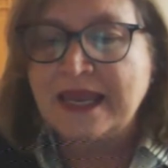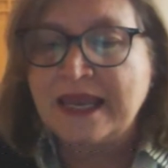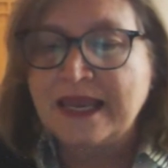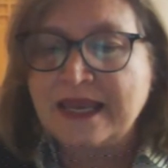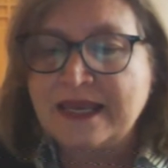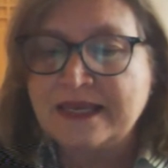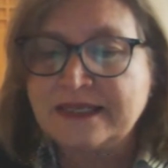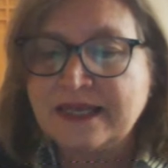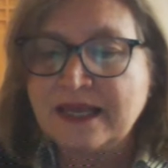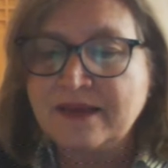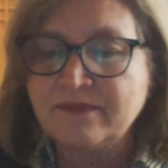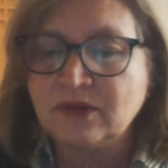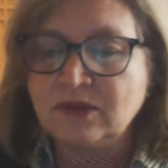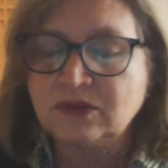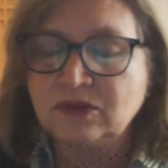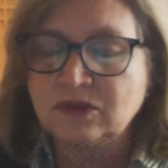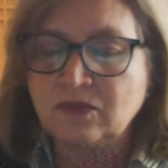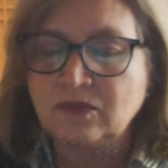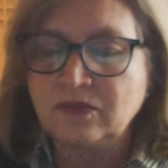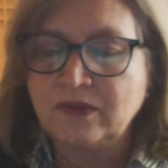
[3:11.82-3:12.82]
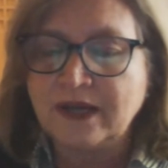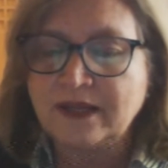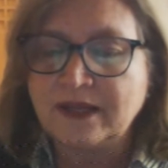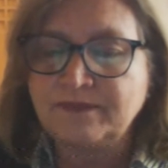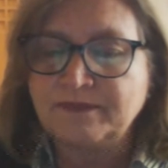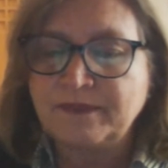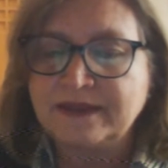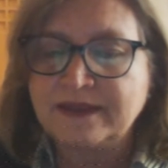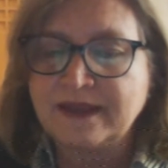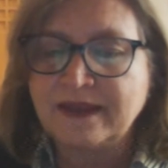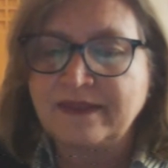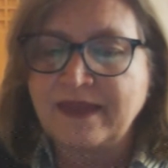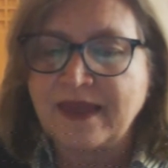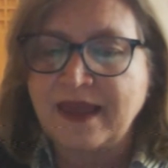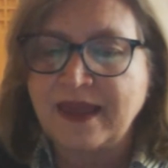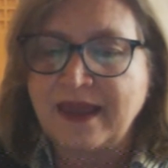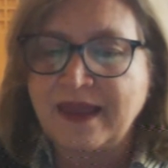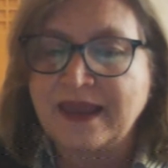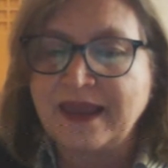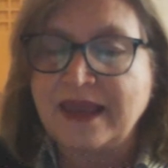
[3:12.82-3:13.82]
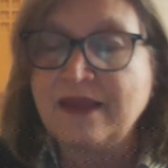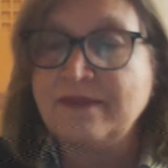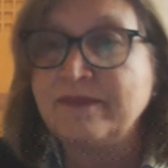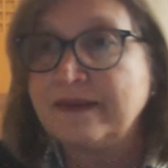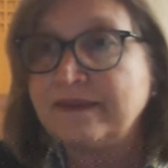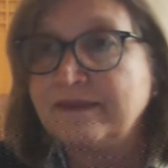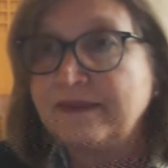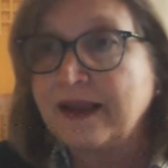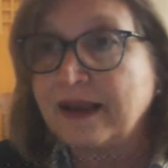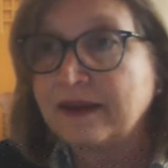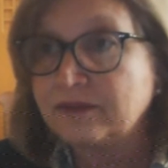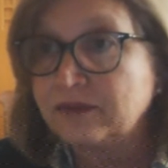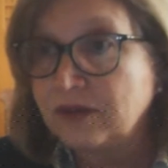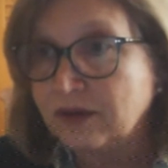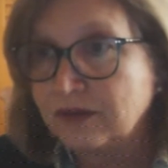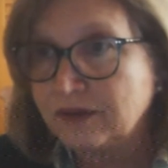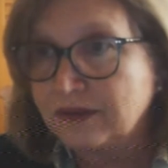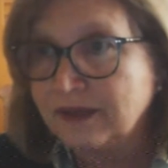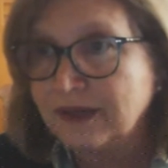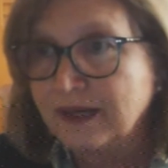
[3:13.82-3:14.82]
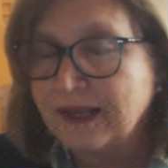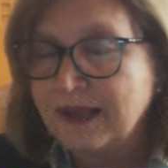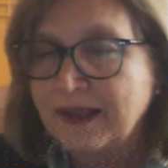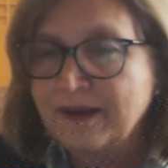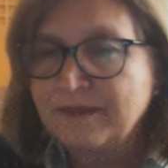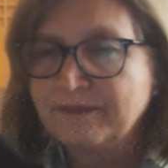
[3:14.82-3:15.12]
hicimos una especie de investigación